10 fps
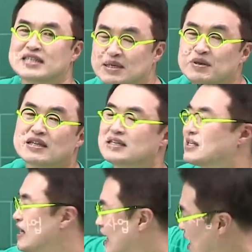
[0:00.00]

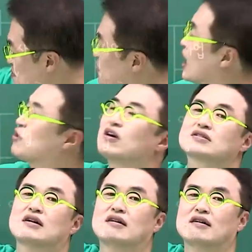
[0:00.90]
시민단체가 함께
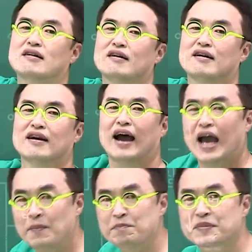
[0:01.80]
되어서
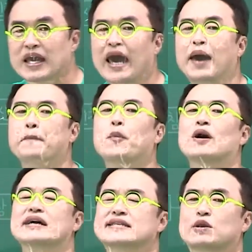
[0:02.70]
함께
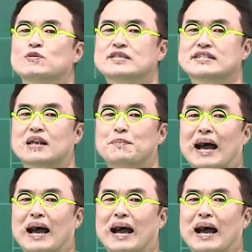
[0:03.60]
뭔가 새로운 세상을